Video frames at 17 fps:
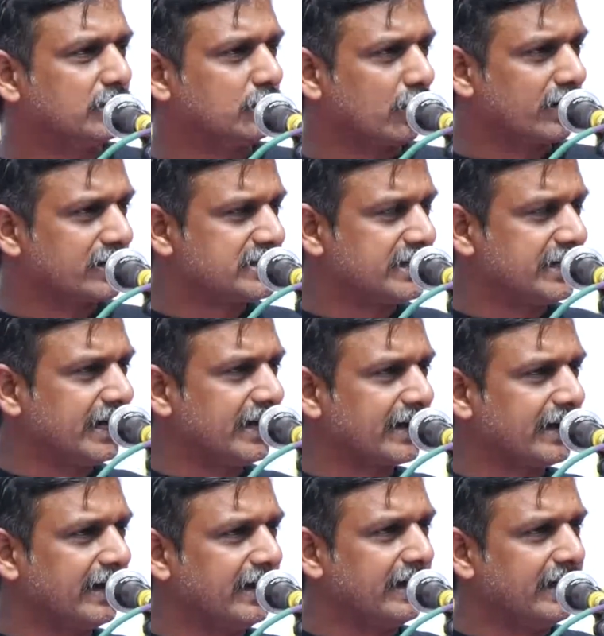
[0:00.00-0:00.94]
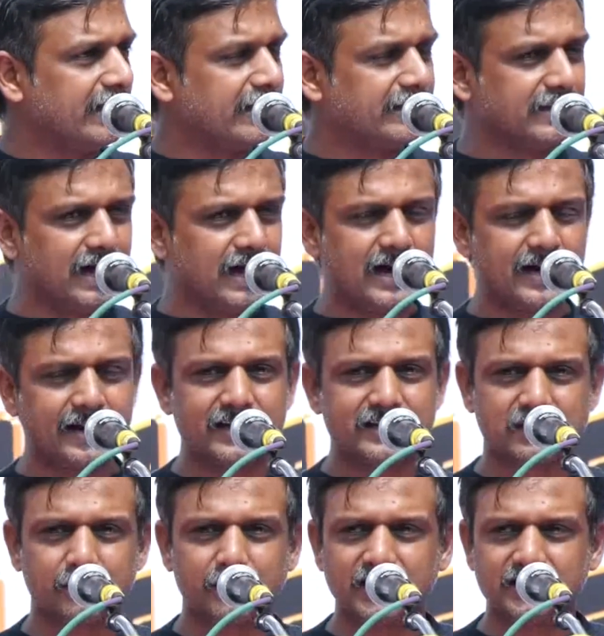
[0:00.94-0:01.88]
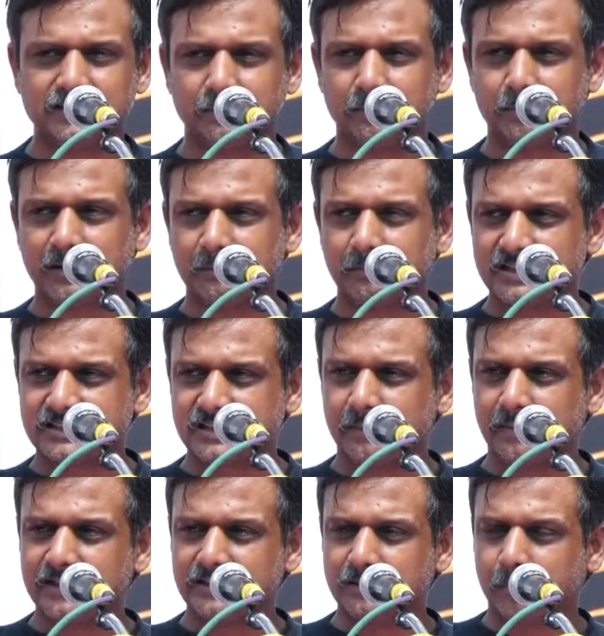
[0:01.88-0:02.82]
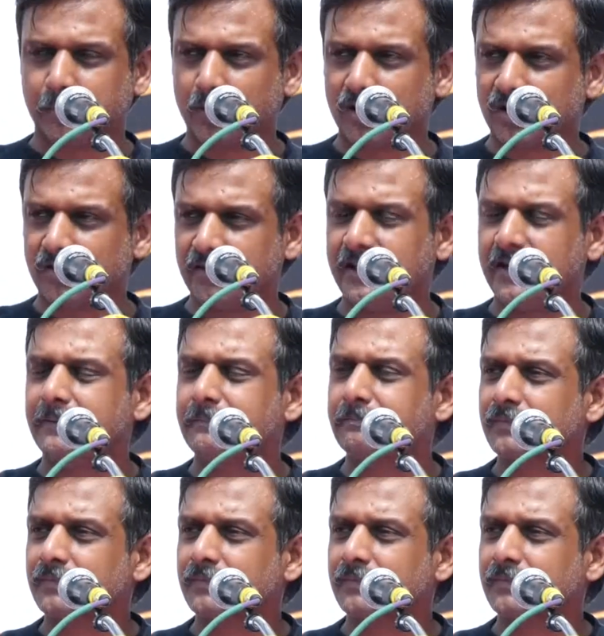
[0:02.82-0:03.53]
தொடர்ச்சியாக இந்த ஆரிய சமாஜம் பிரம்ம சமாஜம் போன்றவை